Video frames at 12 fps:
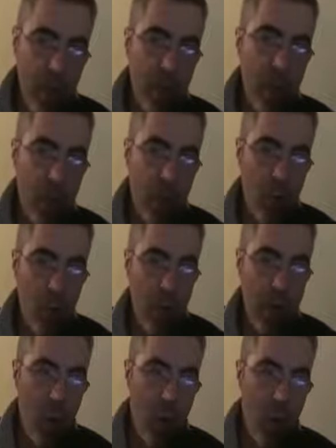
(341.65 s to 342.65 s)
d'abord,
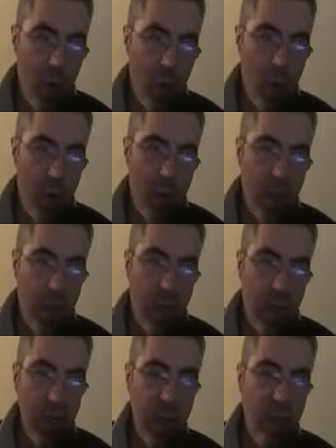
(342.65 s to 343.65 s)
les
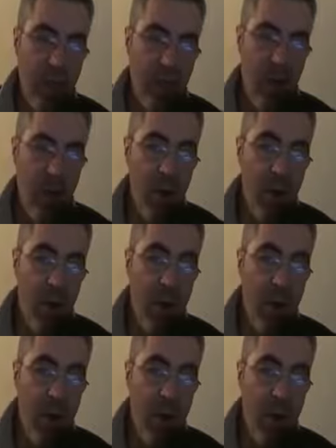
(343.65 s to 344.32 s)
politiques, qu'est-ce qu'ils font